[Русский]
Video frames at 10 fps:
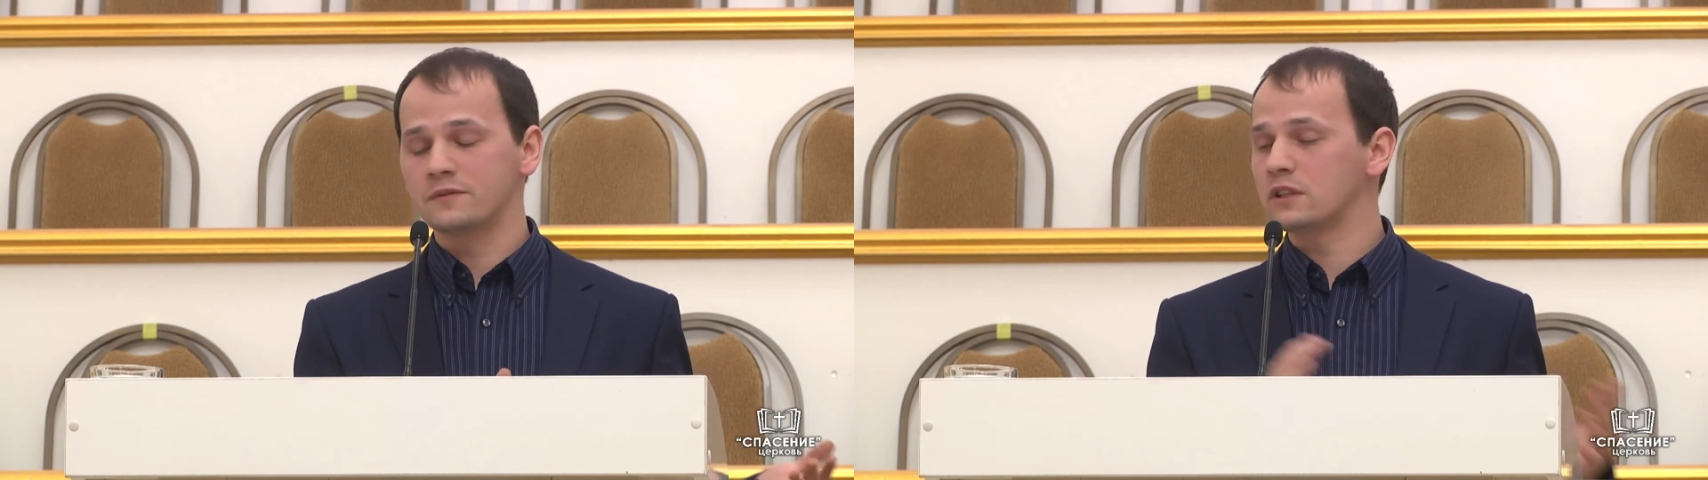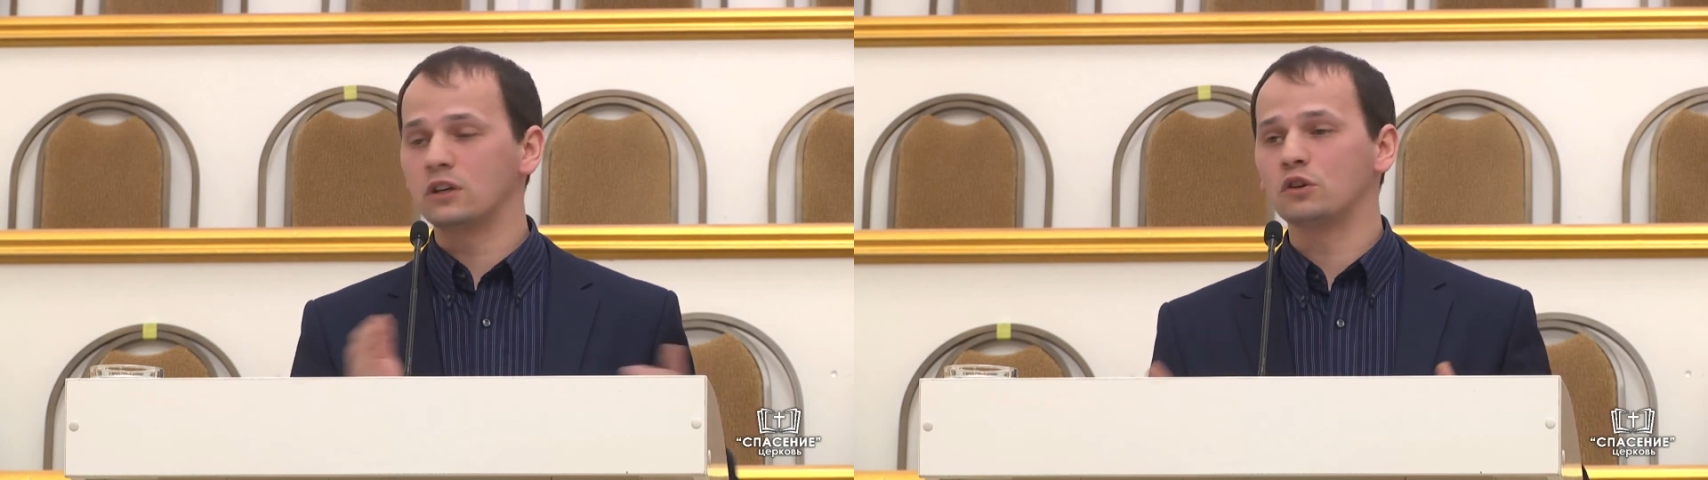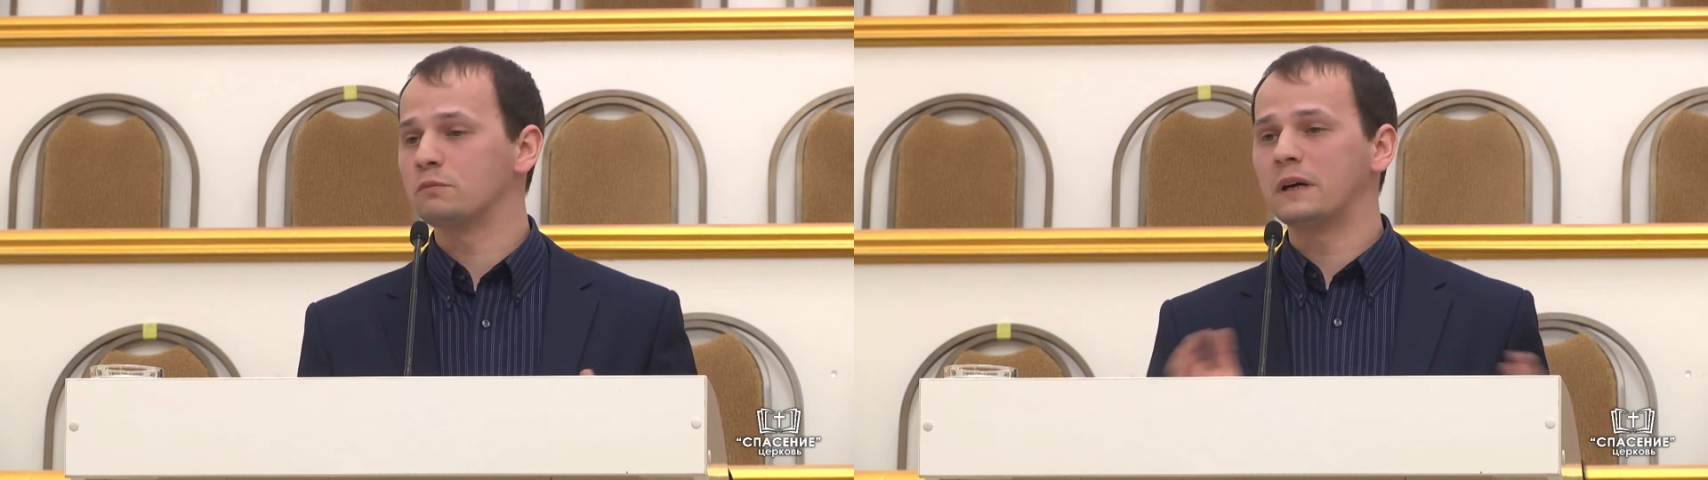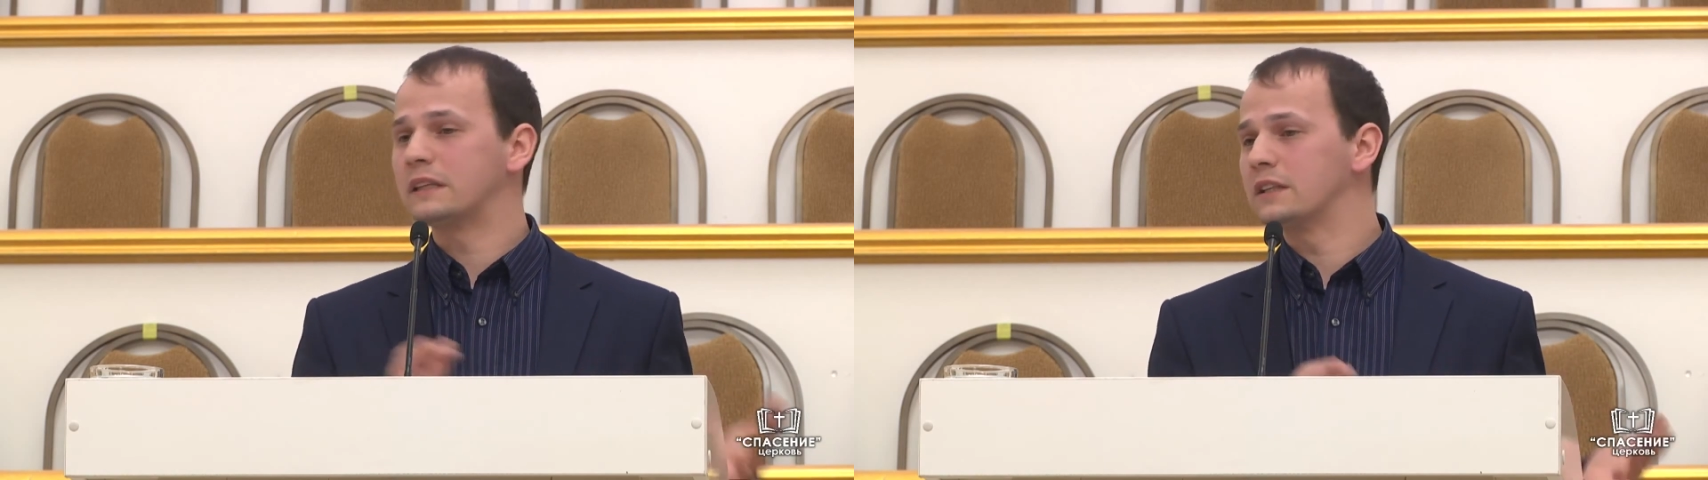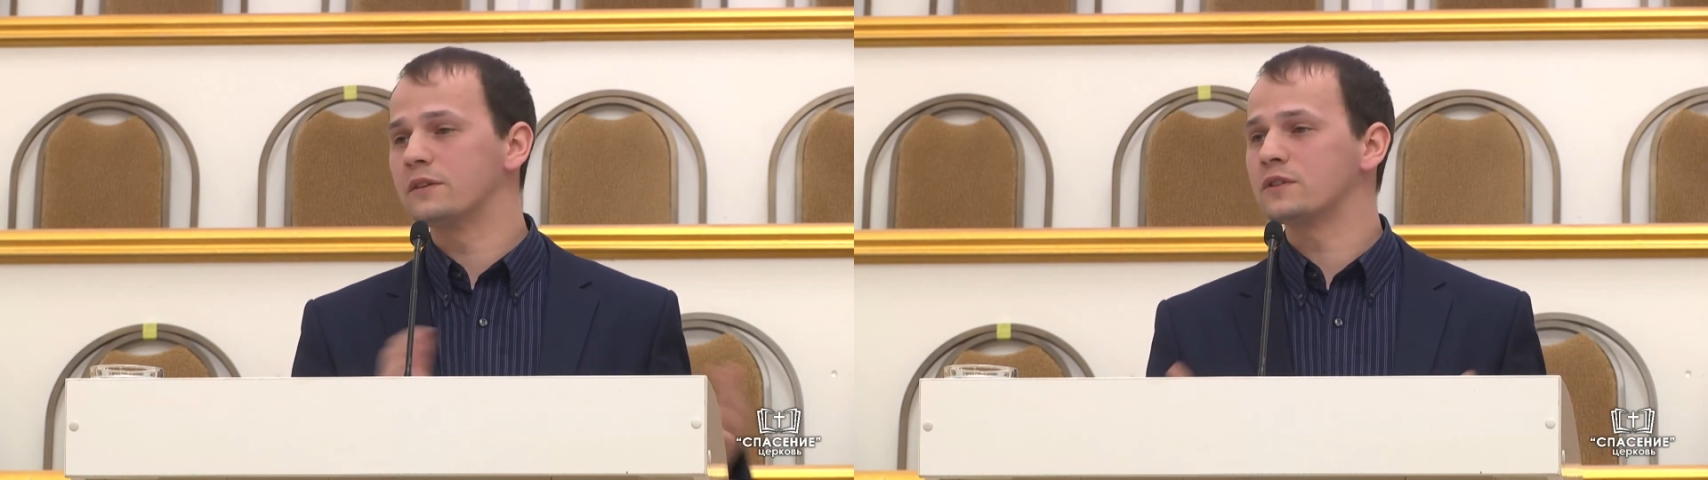встает,
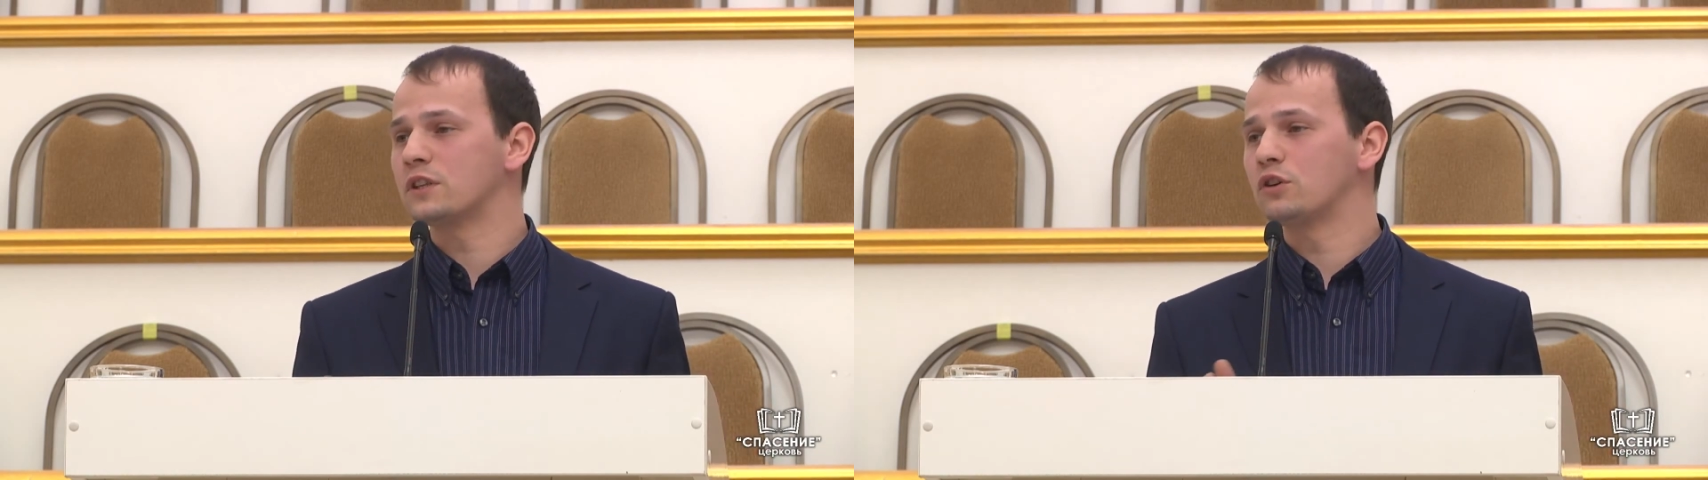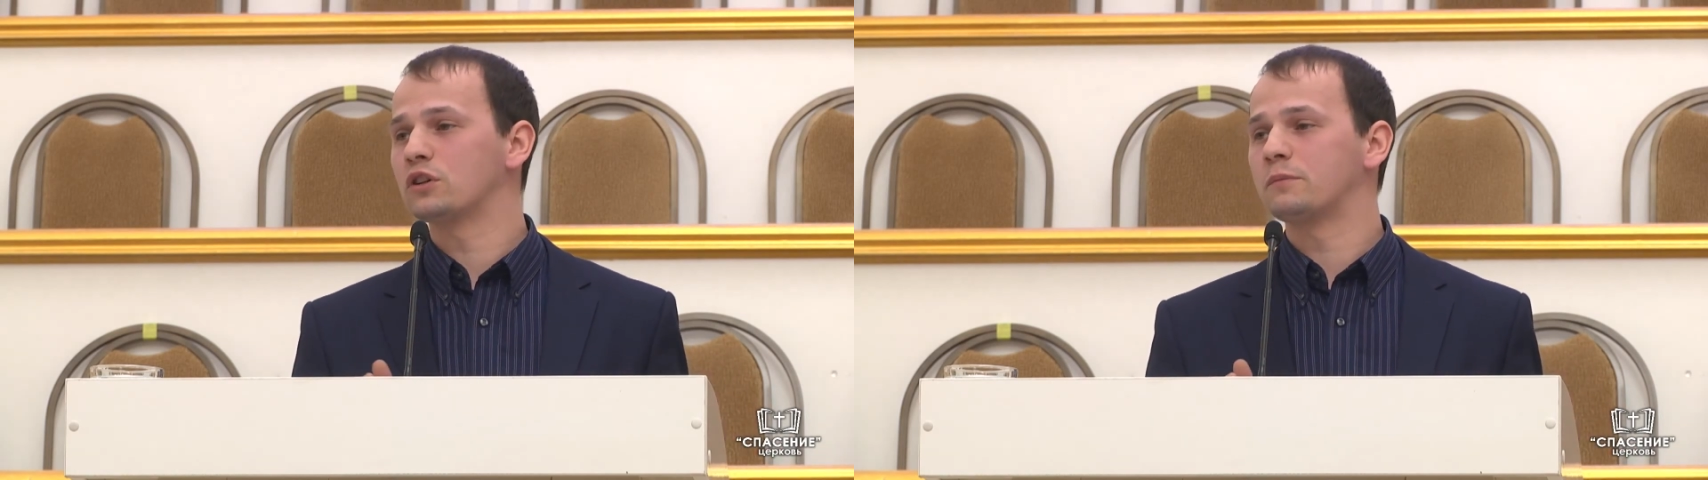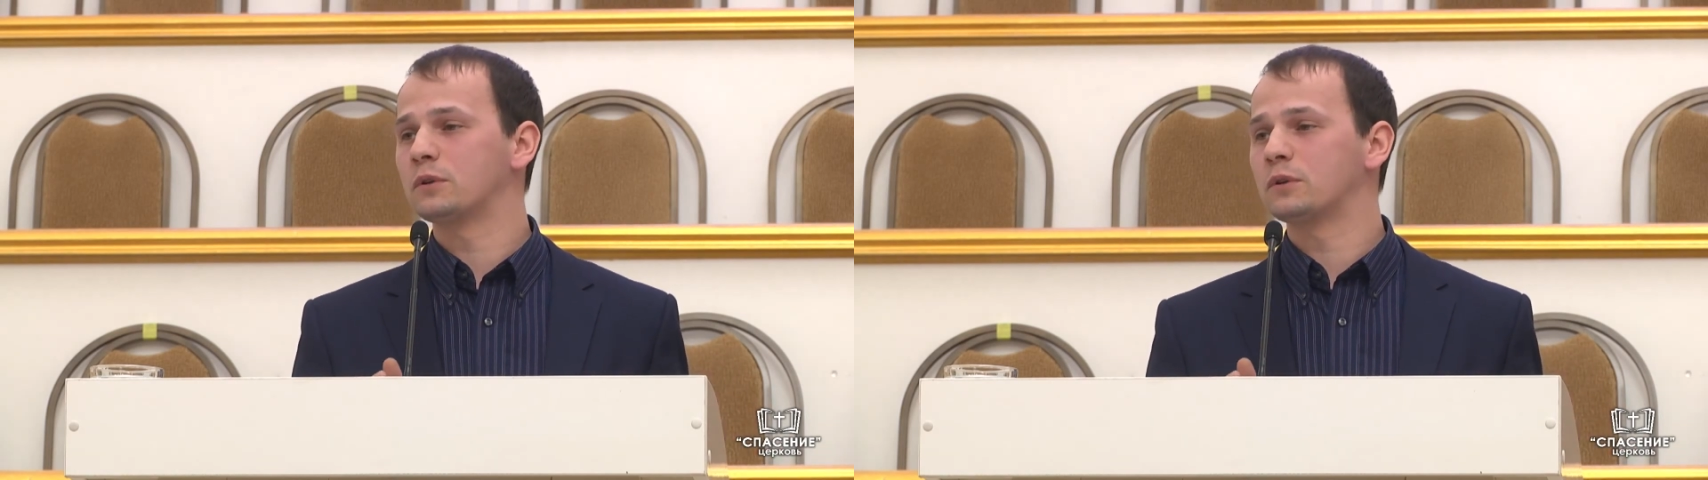падает и встает,